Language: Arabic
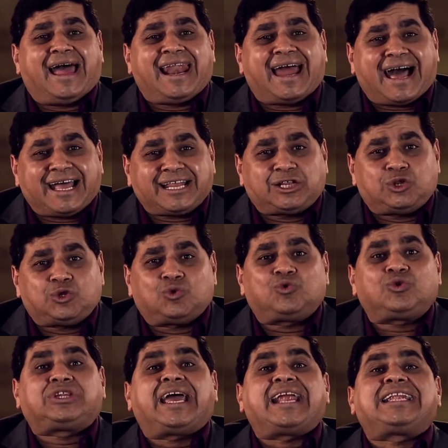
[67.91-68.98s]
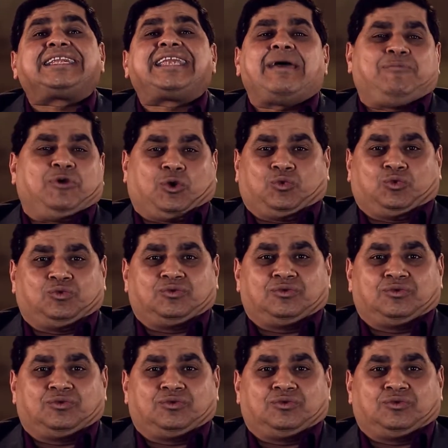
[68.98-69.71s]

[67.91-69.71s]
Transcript: العدل تتبعه